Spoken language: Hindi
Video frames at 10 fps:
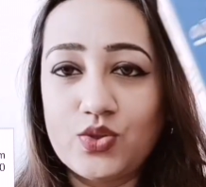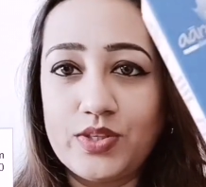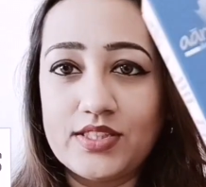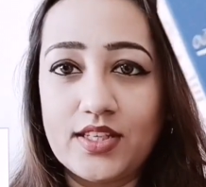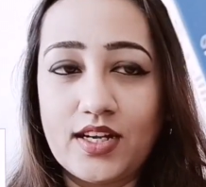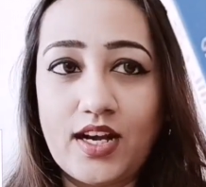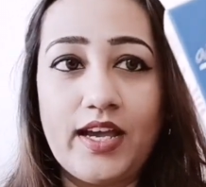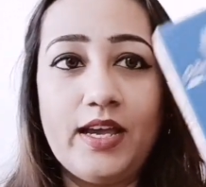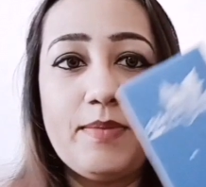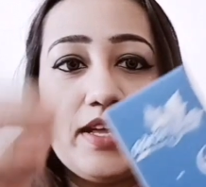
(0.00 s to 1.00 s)
सो so, इस तरह
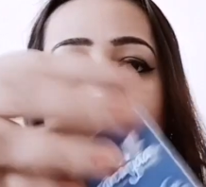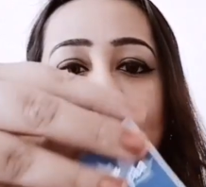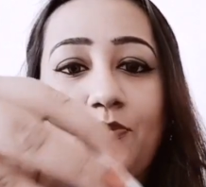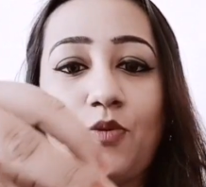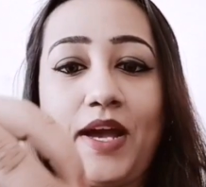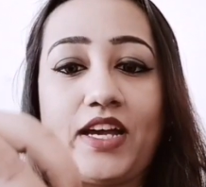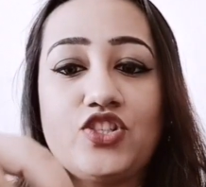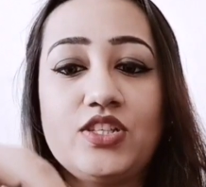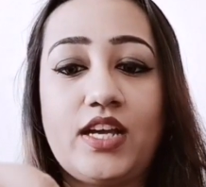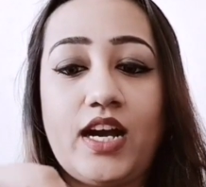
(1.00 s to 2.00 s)
का है मैं अंदर से आपको
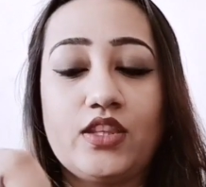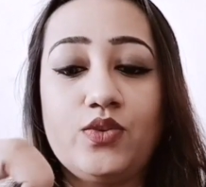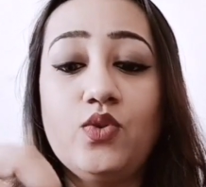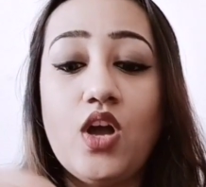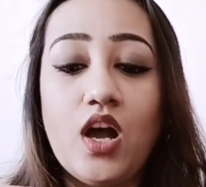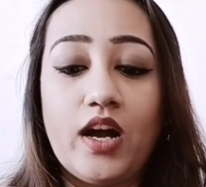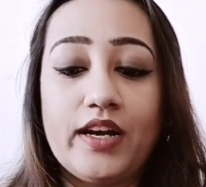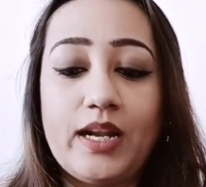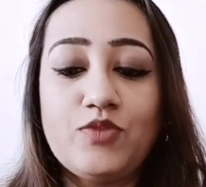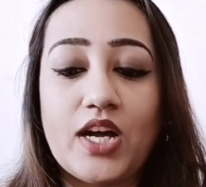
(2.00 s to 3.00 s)
पैकेजिंग दिखाती हूँ
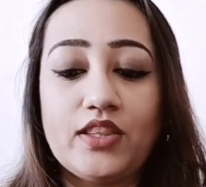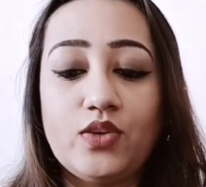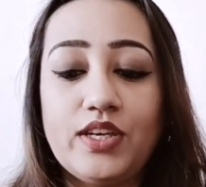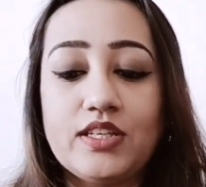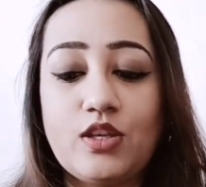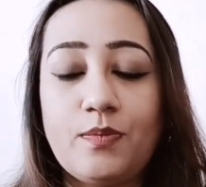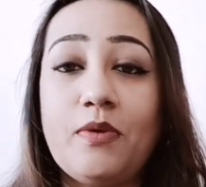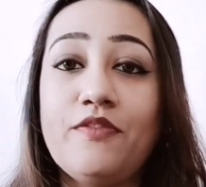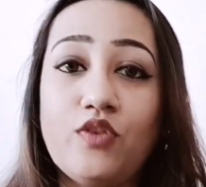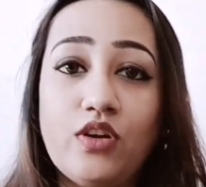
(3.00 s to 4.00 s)
अगर आप चाहते हो कि इसके
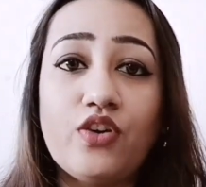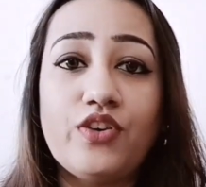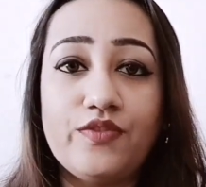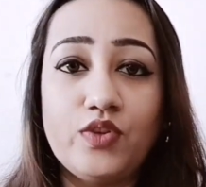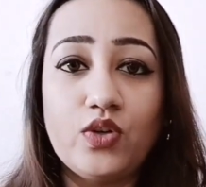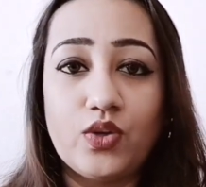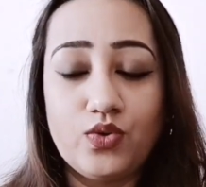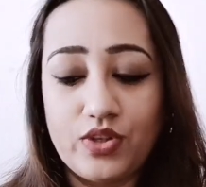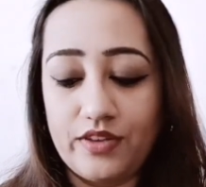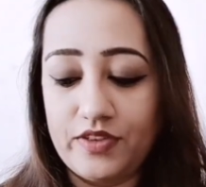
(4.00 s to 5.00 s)
ऊपर मैं फुल ऑन रिव्यू
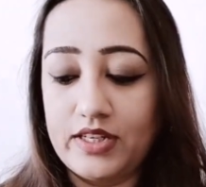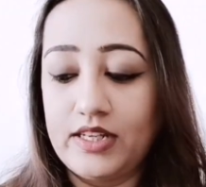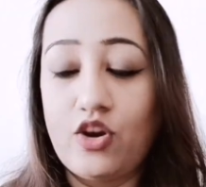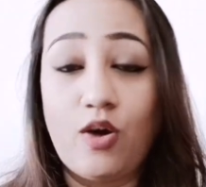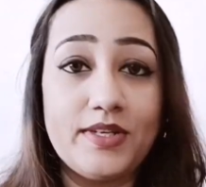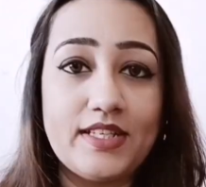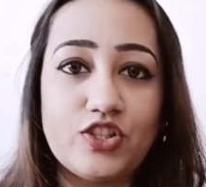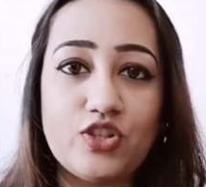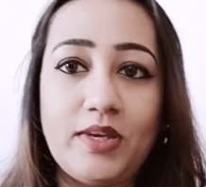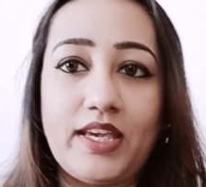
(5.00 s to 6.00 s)
करूँ तो डेफिनेटली कमेंट
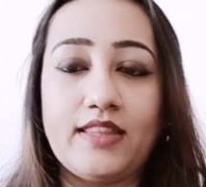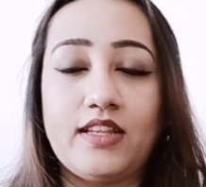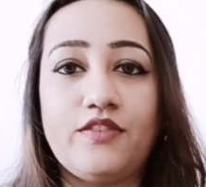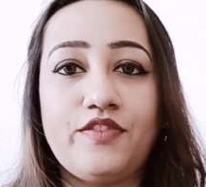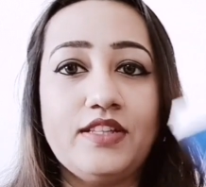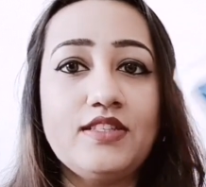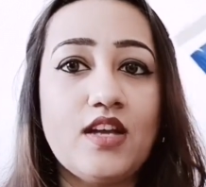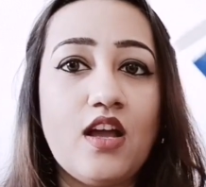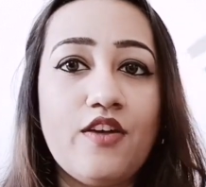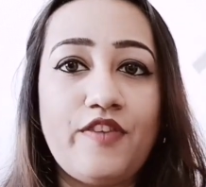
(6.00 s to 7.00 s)
सेक्शन में कह देना
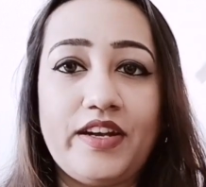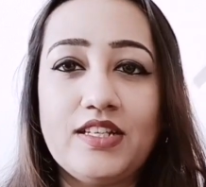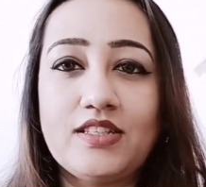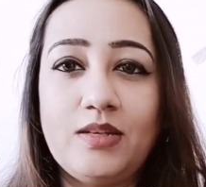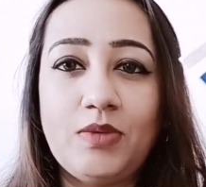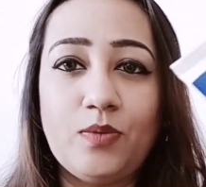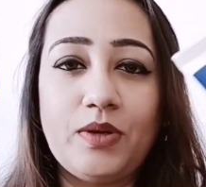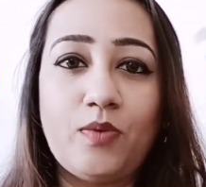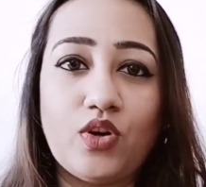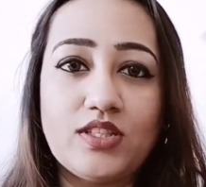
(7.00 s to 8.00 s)
फ्रेंड्स फेयरनेस क्रीम के
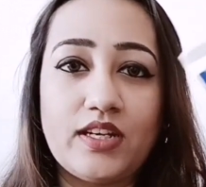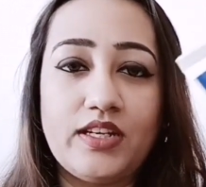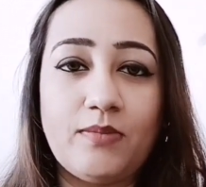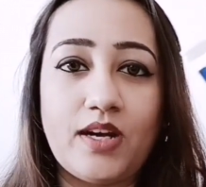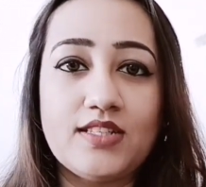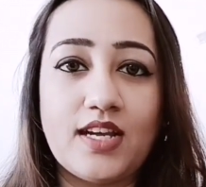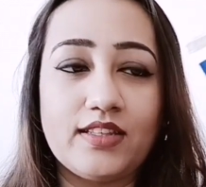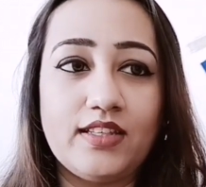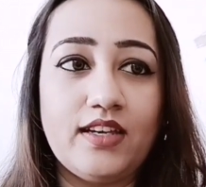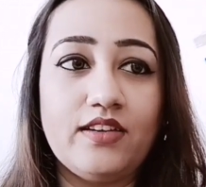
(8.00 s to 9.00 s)
ऊपर बहुत सारी डिमांड्स
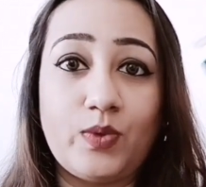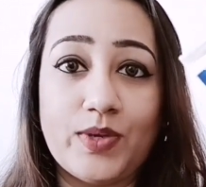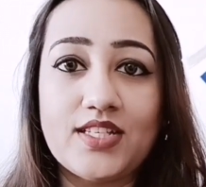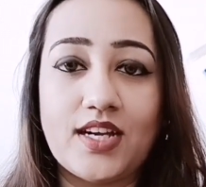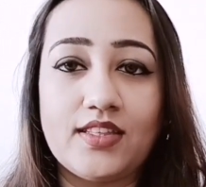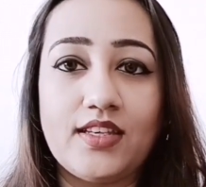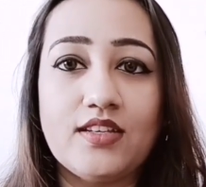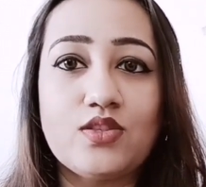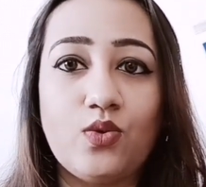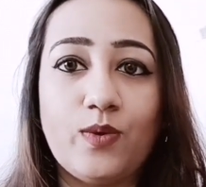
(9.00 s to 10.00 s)
आती हैं रिक्वेस्ट
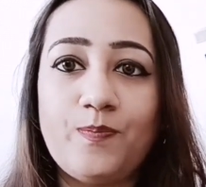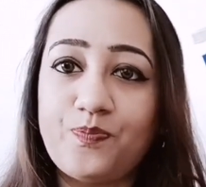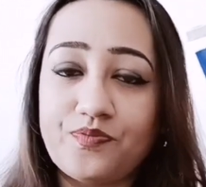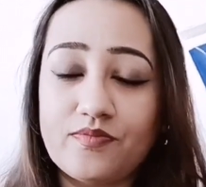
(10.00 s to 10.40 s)
आती है सो so,